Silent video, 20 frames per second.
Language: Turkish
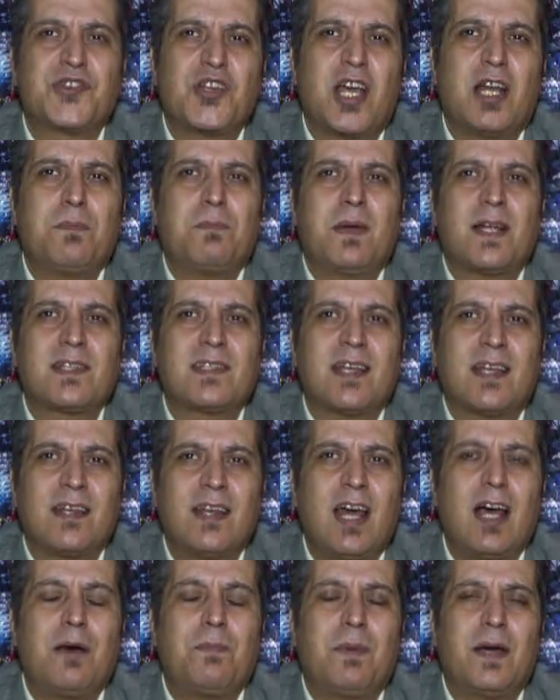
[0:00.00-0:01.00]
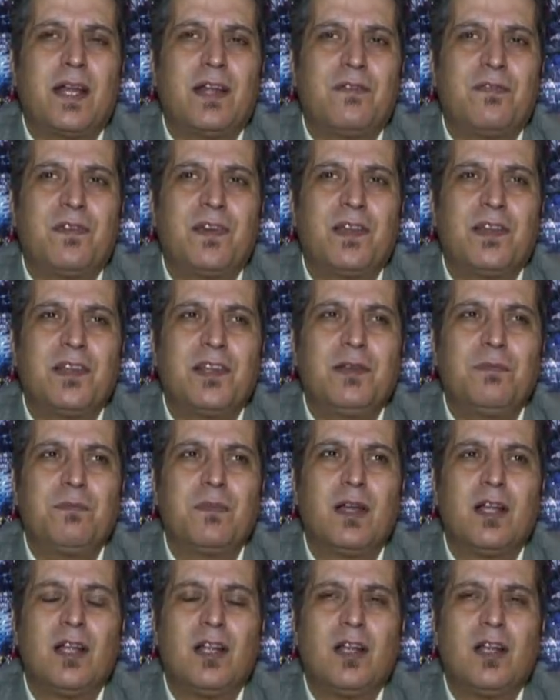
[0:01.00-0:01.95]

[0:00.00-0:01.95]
çarparsak ne yapar efendim?